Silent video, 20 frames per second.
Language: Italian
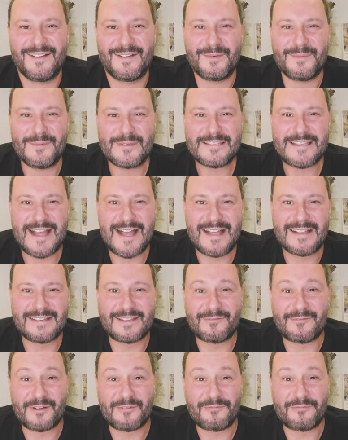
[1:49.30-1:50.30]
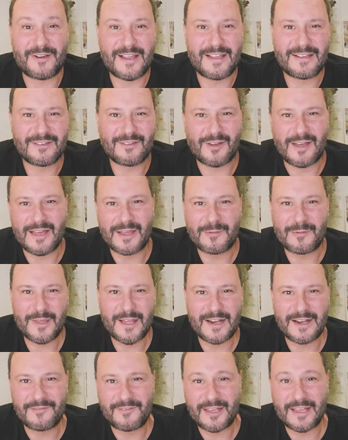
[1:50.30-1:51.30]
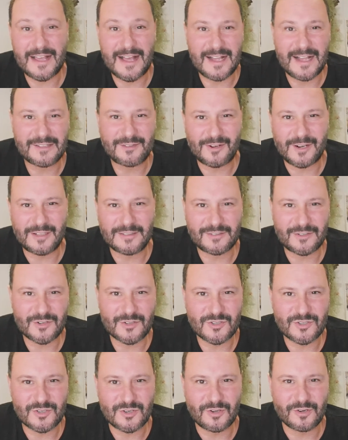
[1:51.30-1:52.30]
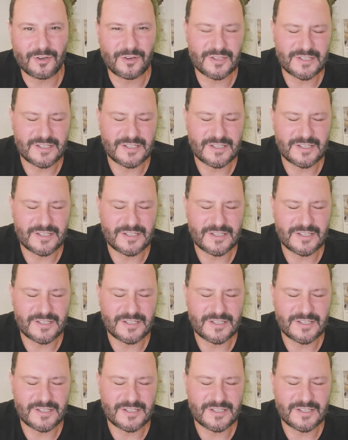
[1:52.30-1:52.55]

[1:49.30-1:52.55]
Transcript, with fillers: Come state? Fa freddo, eh? Qui ha nevicato l'altro giorno,